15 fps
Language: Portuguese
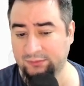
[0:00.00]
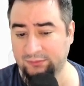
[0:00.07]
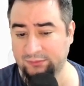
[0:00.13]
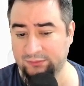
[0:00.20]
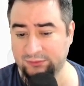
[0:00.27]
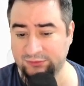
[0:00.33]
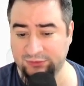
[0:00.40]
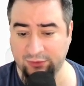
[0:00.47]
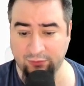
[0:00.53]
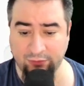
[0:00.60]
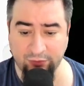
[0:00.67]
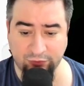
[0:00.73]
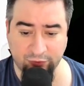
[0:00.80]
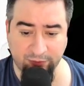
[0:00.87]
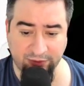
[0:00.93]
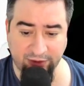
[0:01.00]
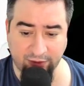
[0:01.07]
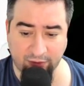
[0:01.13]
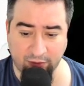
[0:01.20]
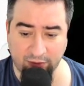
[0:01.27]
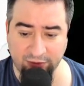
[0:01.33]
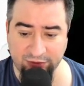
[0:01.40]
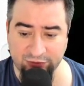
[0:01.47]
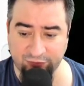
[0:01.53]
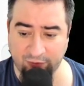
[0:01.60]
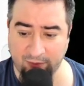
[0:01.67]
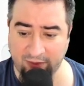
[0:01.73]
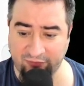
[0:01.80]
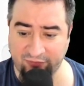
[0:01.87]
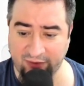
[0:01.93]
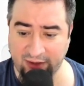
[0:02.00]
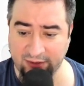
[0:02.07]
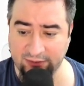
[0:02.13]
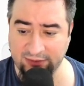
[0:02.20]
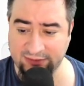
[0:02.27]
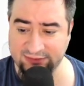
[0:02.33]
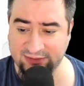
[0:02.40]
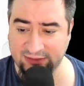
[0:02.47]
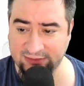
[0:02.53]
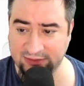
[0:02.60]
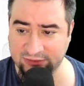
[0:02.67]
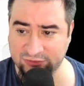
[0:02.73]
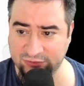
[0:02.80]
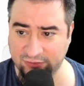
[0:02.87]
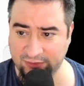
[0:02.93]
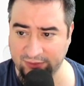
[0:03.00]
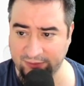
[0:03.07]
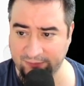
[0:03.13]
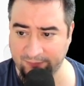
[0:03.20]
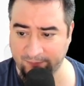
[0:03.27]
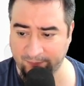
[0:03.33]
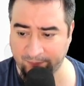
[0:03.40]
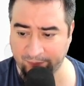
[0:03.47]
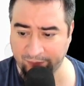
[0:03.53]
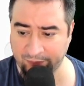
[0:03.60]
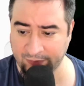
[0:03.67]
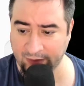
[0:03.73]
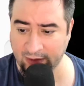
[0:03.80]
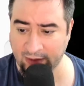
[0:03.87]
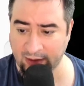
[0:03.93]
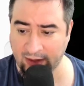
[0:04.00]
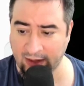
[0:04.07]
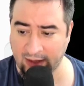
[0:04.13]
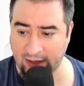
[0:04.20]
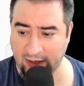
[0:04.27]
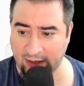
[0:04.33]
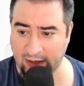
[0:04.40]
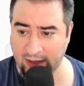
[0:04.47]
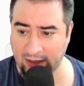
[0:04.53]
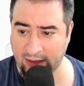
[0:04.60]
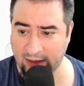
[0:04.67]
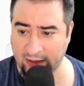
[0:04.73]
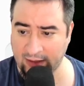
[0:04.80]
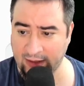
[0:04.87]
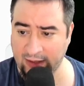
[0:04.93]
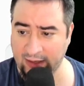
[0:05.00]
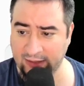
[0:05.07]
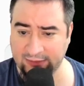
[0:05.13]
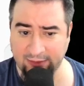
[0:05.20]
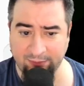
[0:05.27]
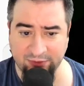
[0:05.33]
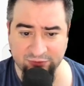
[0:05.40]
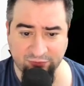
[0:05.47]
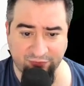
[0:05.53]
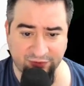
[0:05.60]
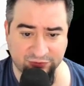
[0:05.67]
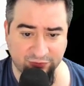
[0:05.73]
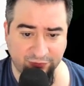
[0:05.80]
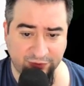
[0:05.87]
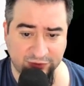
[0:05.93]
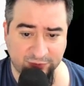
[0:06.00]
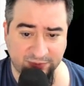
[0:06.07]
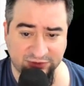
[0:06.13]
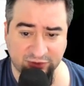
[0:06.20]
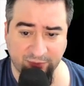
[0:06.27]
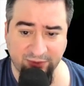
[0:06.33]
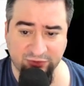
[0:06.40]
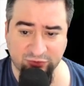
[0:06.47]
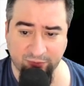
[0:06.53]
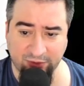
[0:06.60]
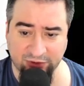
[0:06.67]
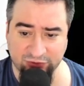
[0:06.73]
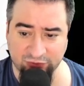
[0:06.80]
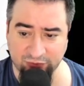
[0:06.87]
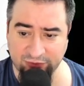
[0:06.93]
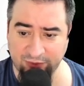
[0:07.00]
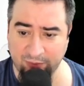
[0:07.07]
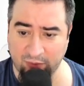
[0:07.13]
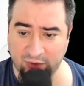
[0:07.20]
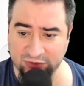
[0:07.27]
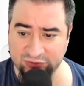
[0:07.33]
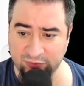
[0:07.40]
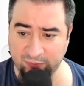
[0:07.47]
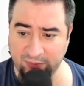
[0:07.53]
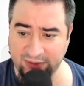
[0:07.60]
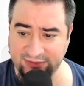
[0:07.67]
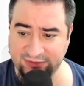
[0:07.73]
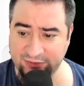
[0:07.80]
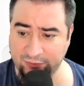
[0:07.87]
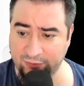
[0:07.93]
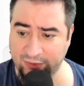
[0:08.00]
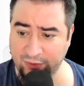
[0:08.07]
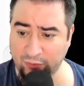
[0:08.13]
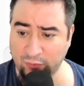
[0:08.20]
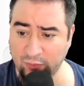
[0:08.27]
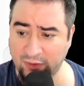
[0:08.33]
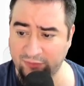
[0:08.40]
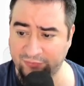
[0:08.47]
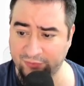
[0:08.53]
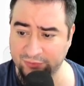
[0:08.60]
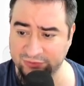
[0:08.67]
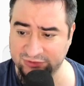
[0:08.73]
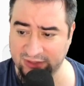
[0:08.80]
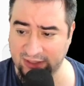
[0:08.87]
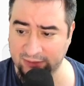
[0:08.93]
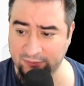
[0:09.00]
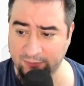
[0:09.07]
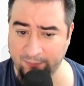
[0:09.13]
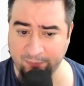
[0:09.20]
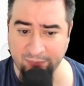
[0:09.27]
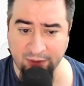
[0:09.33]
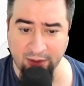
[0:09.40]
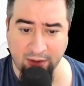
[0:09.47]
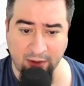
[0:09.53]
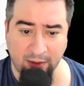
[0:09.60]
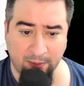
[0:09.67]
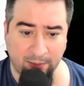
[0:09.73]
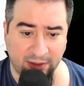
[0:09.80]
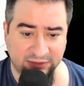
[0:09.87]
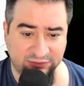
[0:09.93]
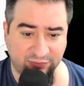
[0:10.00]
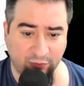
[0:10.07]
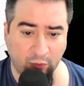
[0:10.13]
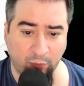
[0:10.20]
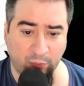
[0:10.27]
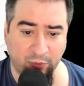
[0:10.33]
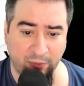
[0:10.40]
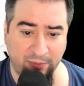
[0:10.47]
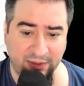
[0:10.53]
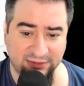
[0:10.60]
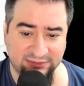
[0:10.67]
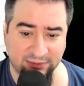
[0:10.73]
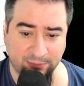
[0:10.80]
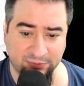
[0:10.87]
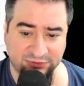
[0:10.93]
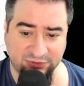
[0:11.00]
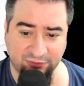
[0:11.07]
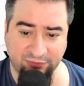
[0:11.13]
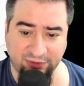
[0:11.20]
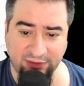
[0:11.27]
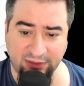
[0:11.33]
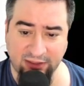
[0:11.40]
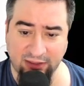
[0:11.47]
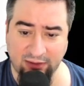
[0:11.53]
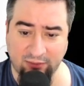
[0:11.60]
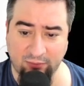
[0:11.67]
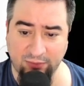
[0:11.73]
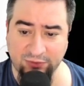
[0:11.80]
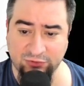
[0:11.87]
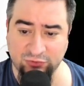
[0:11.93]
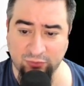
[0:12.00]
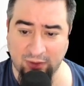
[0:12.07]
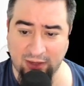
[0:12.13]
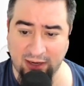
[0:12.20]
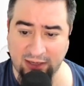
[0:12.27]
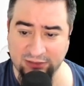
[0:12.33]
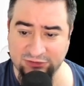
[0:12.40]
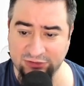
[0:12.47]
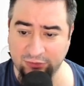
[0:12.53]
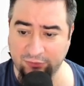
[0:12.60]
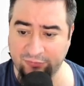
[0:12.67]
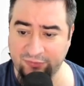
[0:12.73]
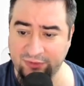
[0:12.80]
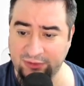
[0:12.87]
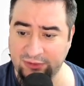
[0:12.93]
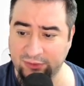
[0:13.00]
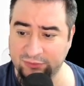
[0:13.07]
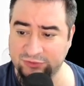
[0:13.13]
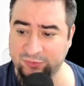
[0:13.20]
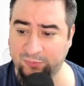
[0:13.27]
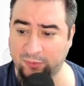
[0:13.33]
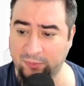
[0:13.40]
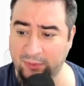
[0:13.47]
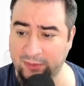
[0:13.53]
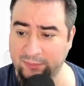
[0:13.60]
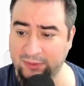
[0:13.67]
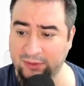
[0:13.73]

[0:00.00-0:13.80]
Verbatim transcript: Segundo o YouTube Decode, isso foi uma falha de design da Sony. Ela, ele até mesmo fez um vídeo especialmente sobre o assunto e mostra um Play 5 que nunca foi usado, mas ficou por meses na posição vertical em sua caixa. E no fim deu esse problema e não